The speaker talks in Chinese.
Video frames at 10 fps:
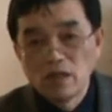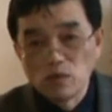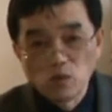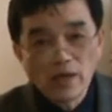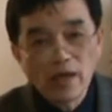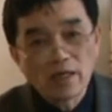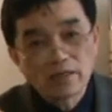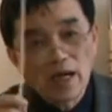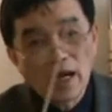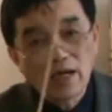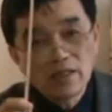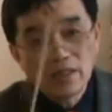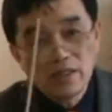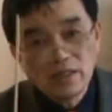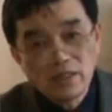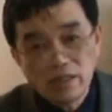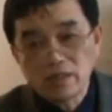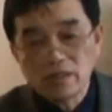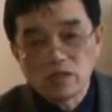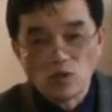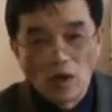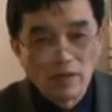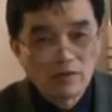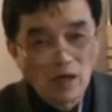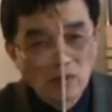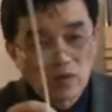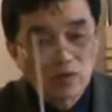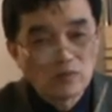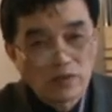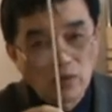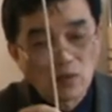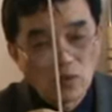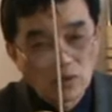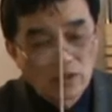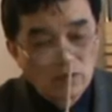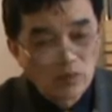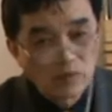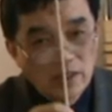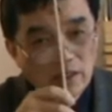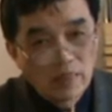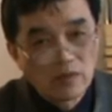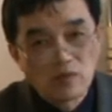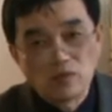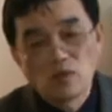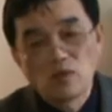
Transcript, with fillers: 芦苇海是 r e e d，是船操的工程过程中间的一种